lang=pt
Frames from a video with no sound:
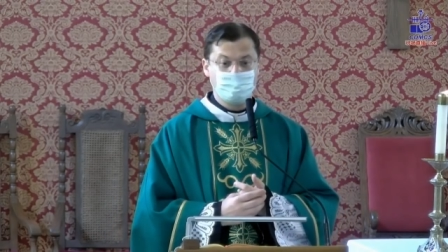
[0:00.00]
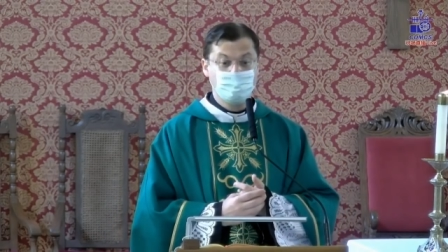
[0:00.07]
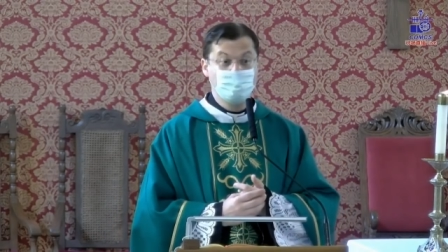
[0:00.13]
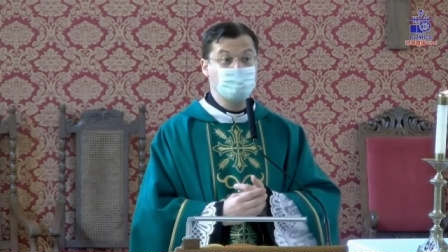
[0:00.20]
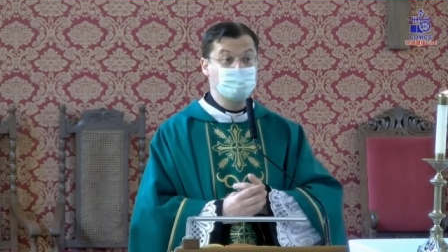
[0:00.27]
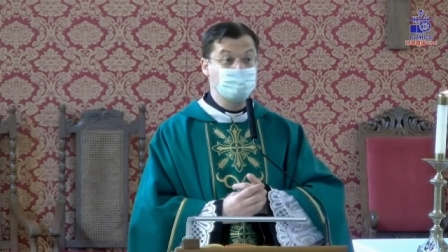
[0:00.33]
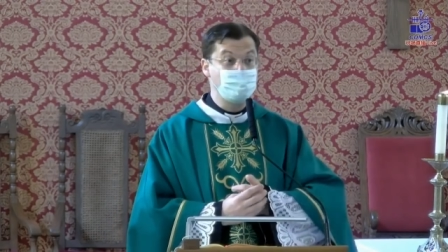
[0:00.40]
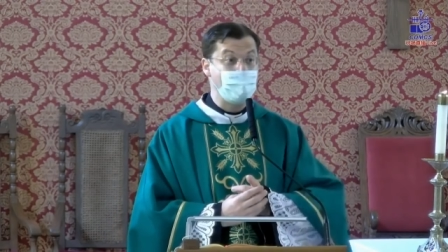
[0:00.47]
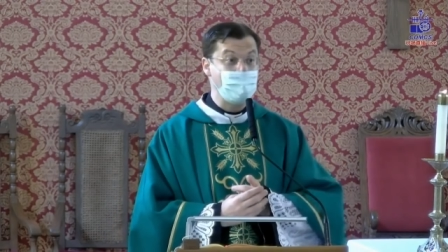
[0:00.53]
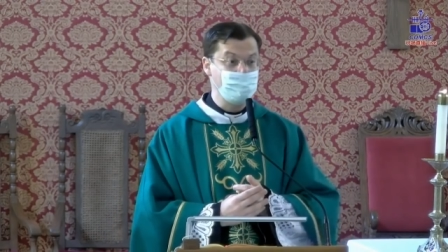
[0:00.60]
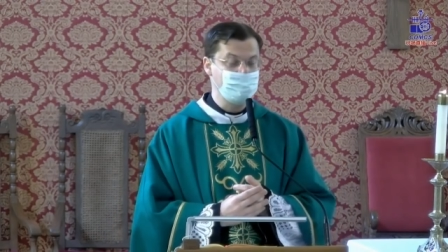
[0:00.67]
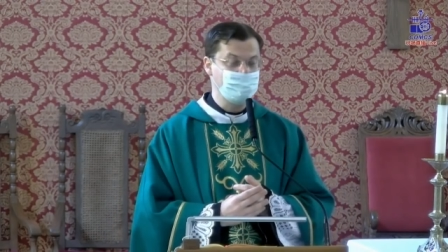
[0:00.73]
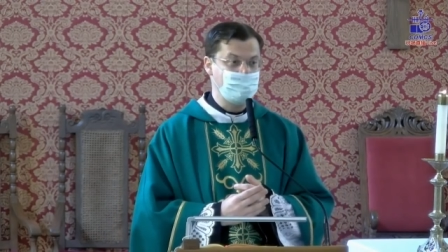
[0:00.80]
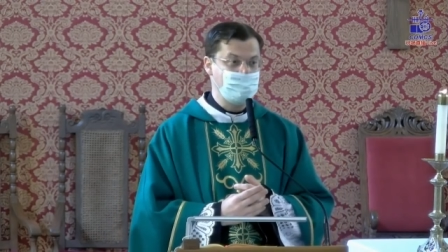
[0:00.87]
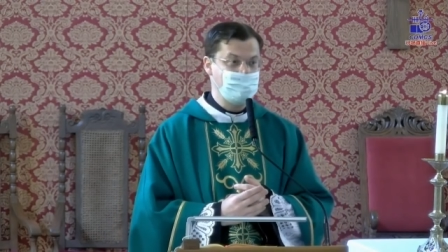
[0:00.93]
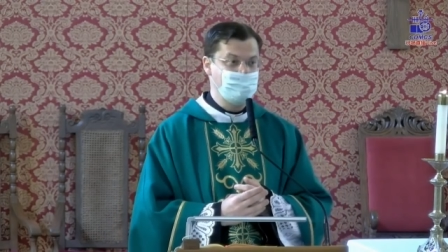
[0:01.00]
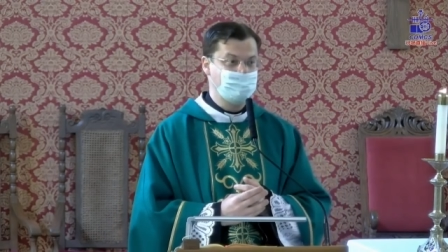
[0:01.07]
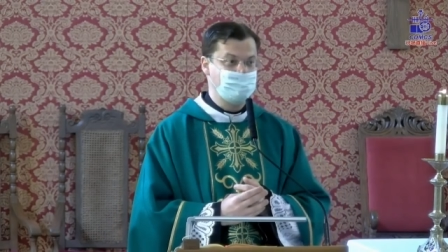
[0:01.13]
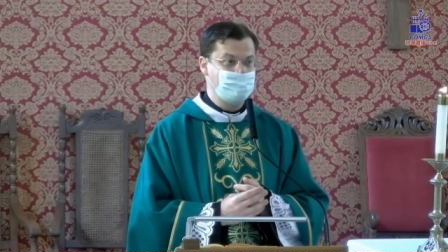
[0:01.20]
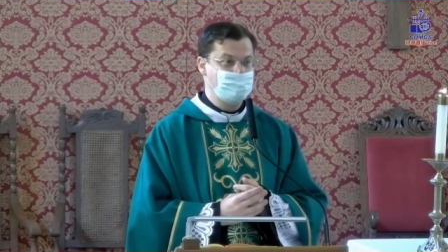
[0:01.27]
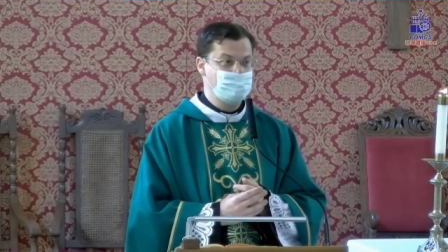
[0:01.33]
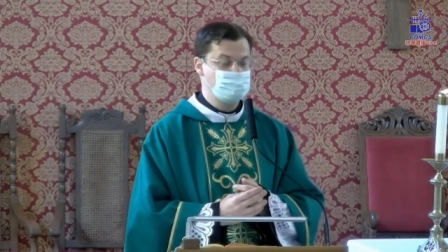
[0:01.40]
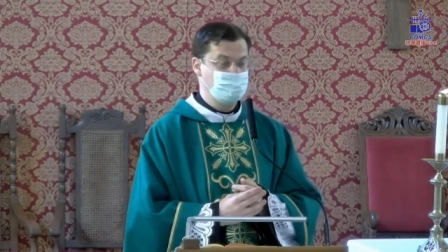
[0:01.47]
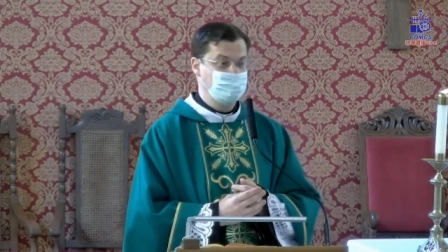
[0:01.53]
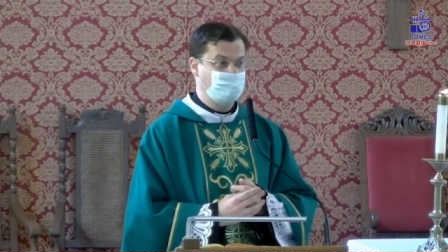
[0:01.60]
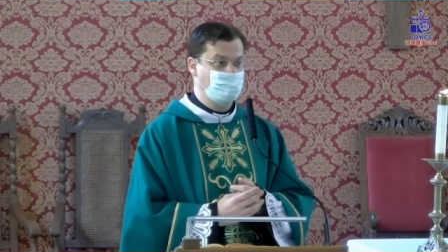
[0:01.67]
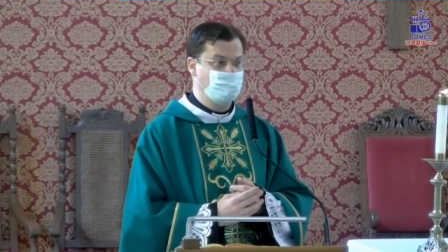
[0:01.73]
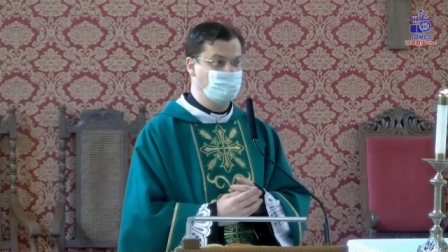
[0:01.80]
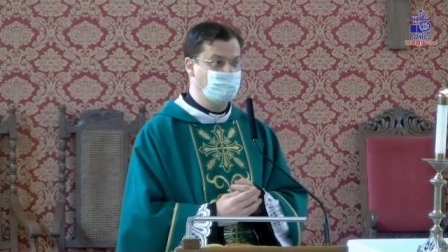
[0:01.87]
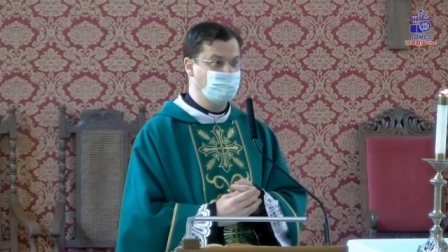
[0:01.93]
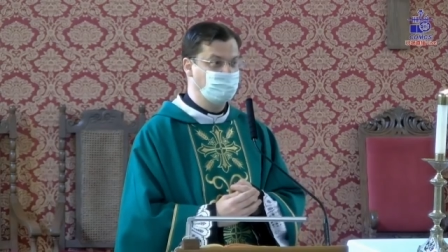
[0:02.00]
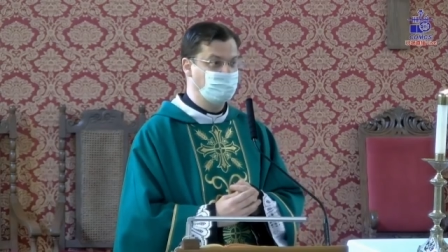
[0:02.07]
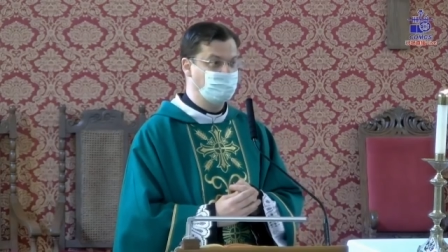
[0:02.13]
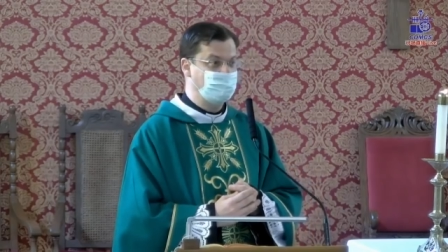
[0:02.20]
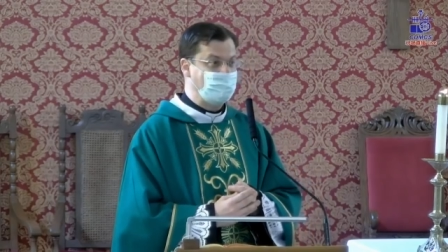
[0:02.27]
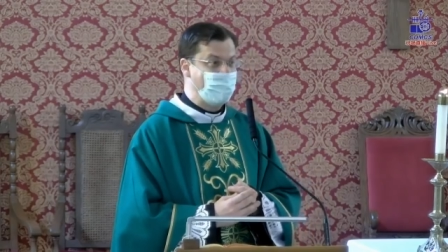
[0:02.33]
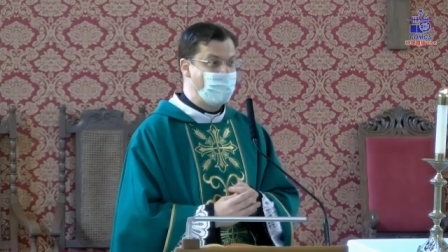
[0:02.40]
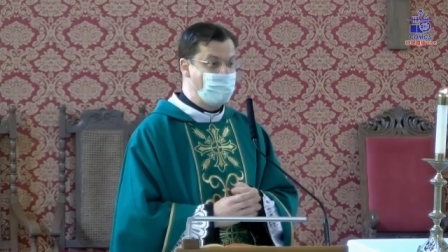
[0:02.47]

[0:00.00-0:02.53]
dos pães realizada por Jesus?